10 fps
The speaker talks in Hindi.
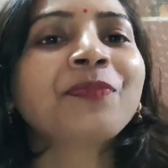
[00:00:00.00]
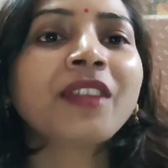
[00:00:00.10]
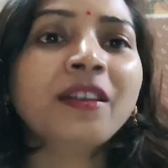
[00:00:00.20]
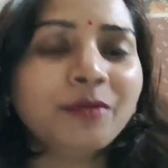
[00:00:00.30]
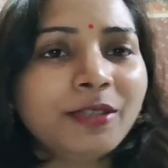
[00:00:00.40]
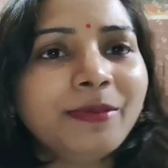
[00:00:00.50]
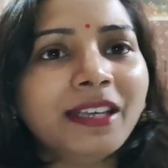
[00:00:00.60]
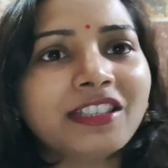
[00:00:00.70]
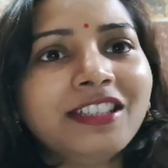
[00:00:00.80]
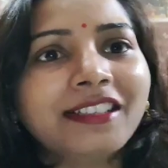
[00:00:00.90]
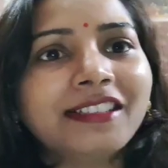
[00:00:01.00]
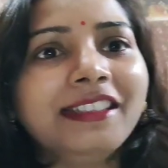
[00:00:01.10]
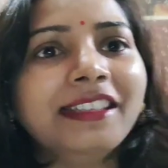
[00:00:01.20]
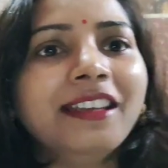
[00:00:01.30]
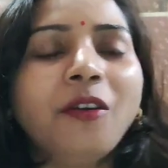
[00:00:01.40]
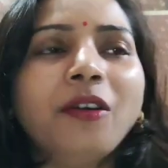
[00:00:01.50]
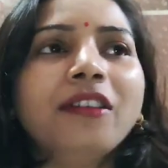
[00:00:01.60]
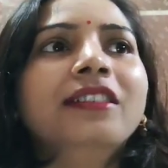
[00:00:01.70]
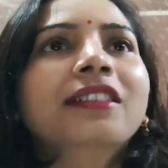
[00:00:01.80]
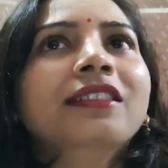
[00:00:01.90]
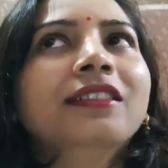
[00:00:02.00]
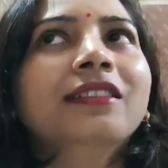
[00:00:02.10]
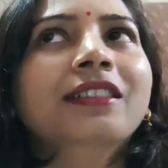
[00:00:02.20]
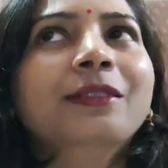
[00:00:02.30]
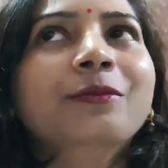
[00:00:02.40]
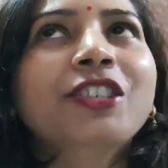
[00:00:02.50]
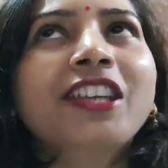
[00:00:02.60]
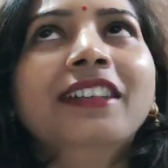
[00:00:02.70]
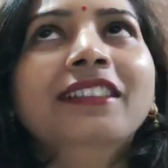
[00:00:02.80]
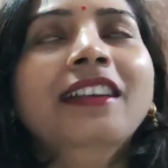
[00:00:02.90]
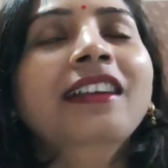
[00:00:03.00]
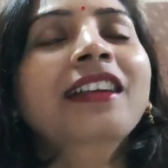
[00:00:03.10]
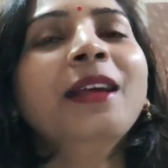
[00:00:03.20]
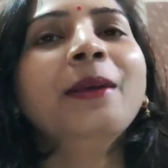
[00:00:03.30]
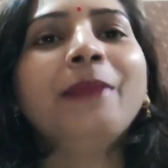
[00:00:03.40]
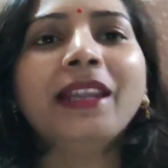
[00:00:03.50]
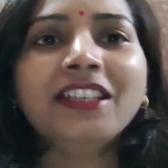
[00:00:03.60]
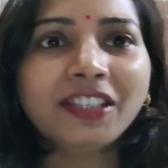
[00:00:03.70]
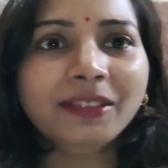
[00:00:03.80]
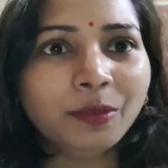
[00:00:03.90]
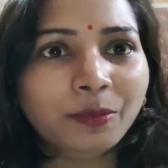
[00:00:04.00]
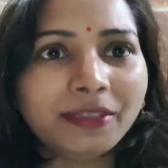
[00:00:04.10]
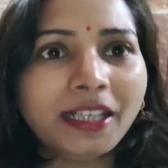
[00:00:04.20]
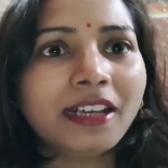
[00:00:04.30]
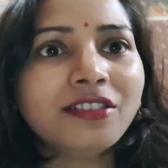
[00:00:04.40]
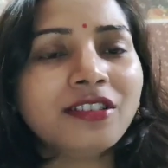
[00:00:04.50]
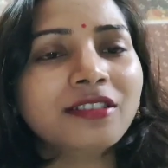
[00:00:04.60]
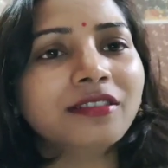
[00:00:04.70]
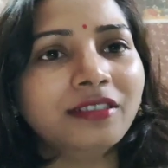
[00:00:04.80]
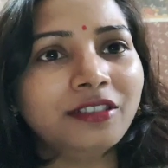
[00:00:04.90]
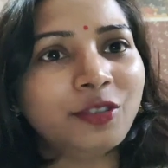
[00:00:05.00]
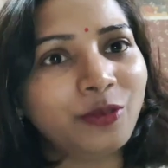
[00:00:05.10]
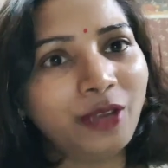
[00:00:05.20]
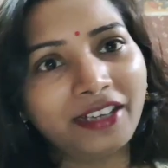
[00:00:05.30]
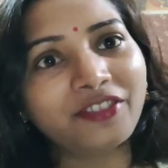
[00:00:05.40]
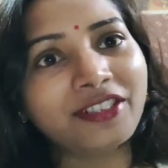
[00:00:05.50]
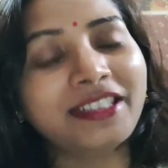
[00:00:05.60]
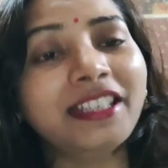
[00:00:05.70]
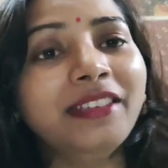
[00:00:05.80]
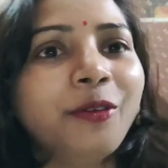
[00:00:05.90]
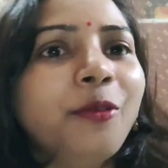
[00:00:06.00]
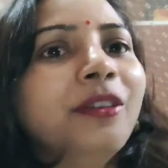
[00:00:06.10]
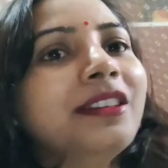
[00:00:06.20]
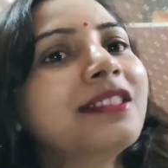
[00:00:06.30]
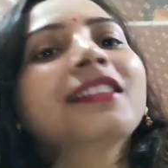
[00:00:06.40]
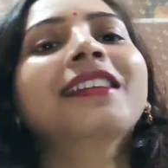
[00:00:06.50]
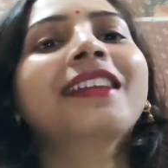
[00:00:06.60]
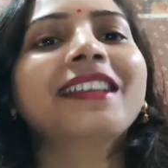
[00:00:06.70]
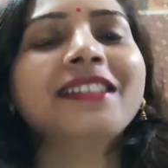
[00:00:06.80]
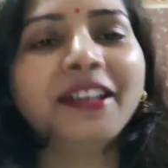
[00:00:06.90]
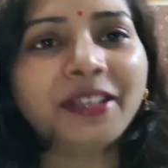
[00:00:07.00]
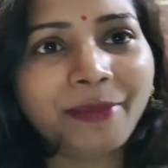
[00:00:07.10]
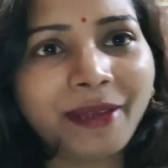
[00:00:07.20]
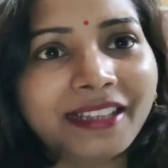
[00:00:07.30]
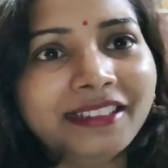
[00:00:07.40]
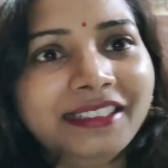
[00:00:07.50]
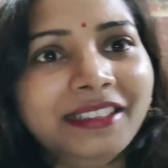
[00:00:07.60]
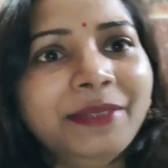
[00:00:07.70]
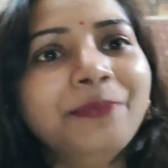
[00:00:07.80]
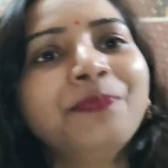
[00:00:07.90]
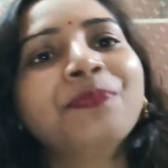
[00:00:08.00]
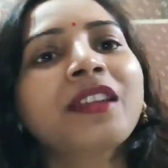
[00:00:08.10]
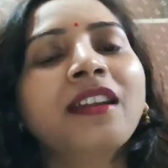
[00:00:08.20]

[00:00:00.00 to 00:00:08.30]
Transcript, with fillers: ये मुझे भी अच्छी लगती है और आ, मुझे याद है पहले शायद मुमताज जो एक्ट्रेस थी वो इस तरीके की साड़ियाँ पहनती थी